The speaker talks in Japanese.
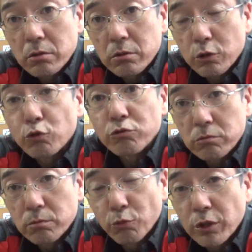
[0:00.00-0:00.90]
夜も
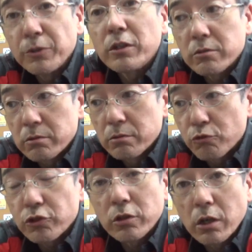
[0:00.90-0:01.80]
う一回見たんです
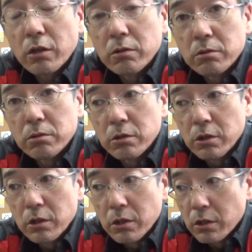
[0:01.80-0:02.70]
そしたら
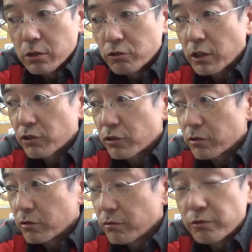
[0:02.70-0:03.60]
9
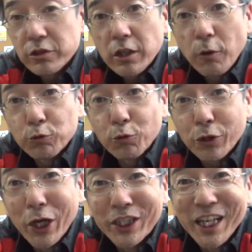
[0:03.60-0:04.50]
月2日お
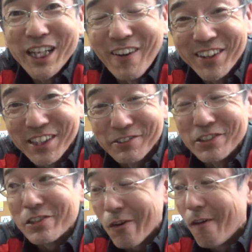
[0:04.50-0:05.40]
届け予定変わってるん
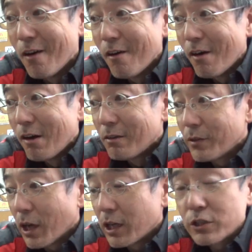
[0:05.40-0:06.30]
ですよ
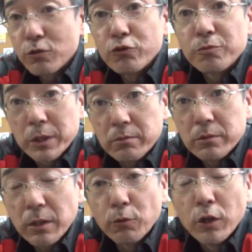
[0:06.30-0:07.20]
で発送済み
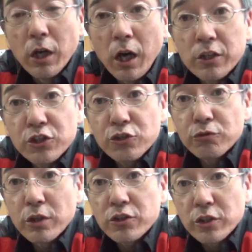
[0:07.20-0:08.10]
しかも発
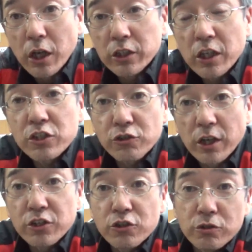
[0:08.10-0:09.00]
注のやつが新しく
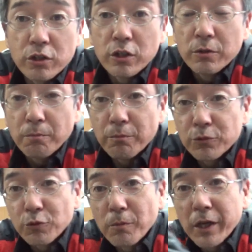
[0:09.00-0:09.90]
発
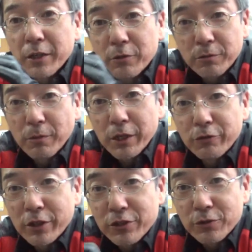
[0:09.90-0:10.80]
その前前
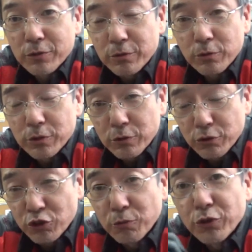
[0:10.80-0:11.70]
のやつ
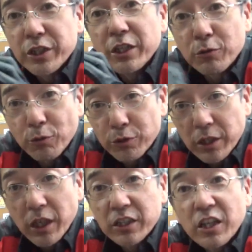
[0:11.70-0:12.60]
注文履歴のところに
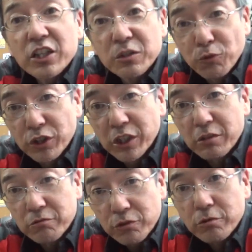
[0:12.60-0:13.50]
ね新しいものが出
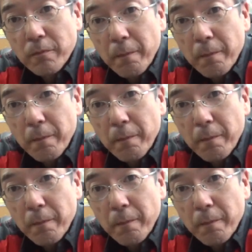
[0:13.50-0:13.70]
てるんですよ